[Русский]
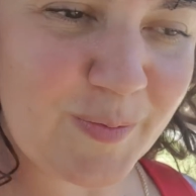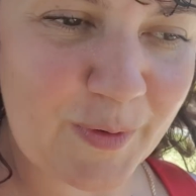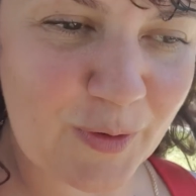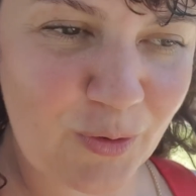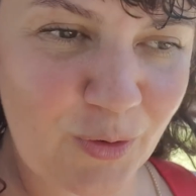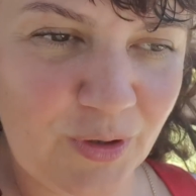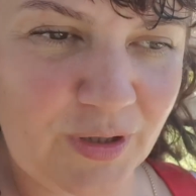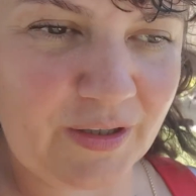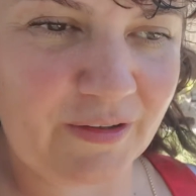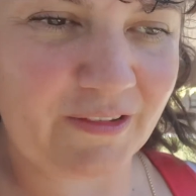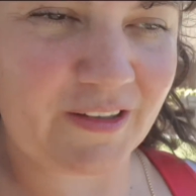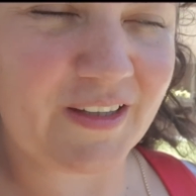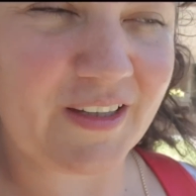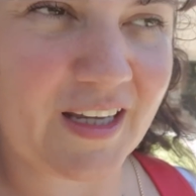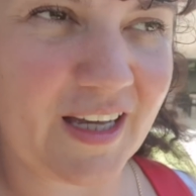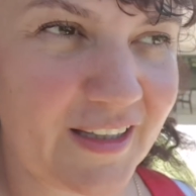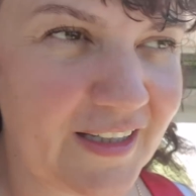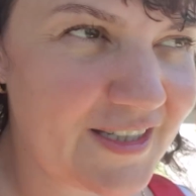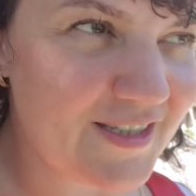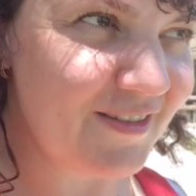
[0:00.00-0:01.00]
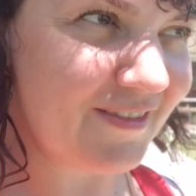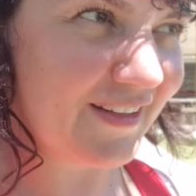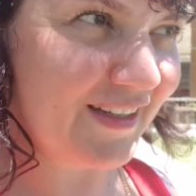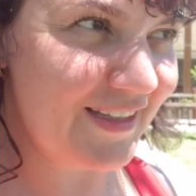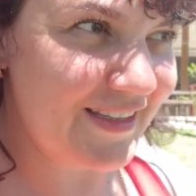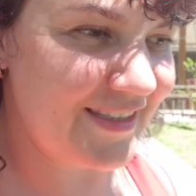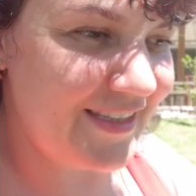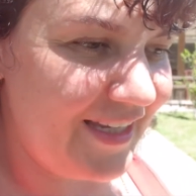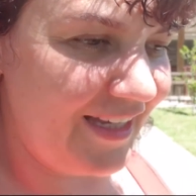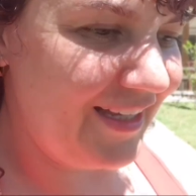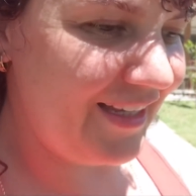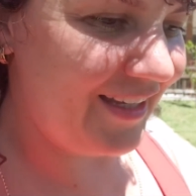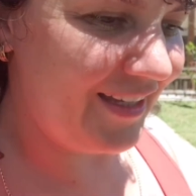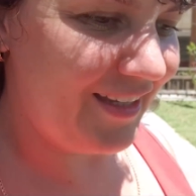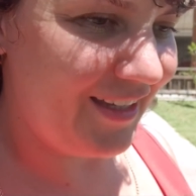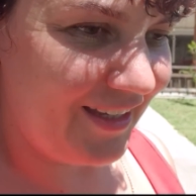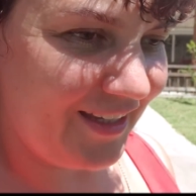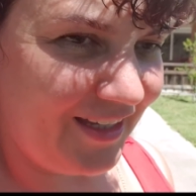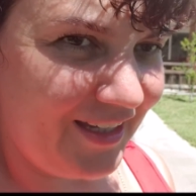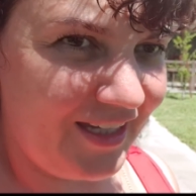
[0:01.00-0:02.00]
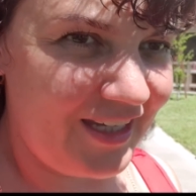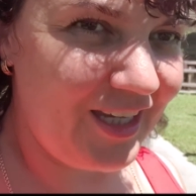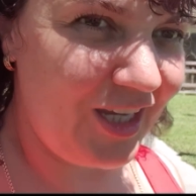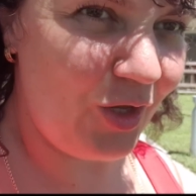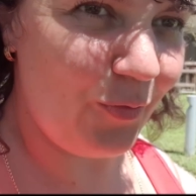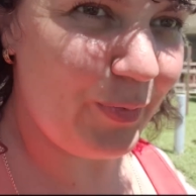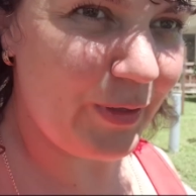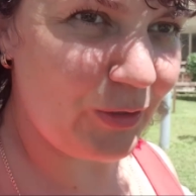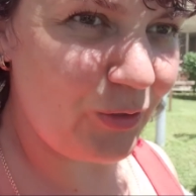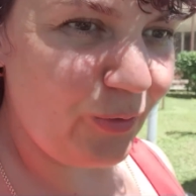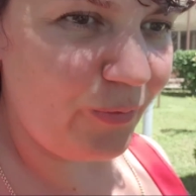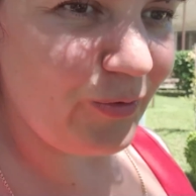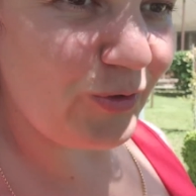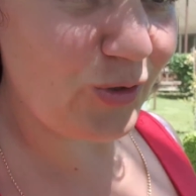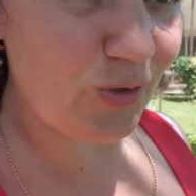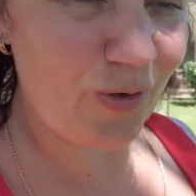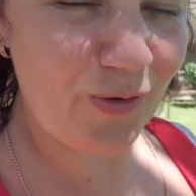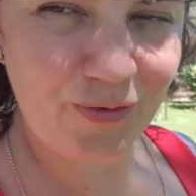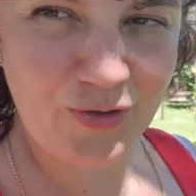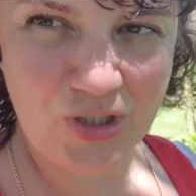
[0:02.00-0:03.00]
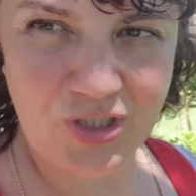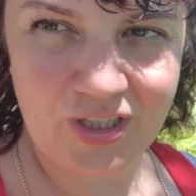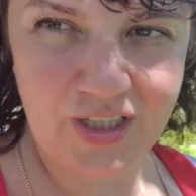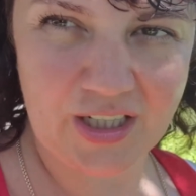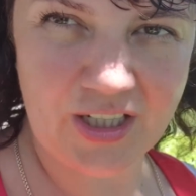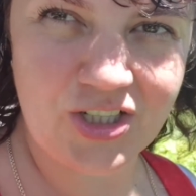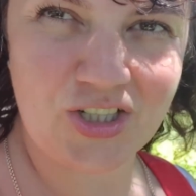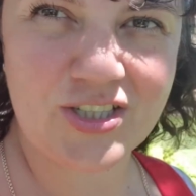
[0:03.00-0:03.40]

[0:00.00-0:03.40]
спокойного дня называется. И потом все в 4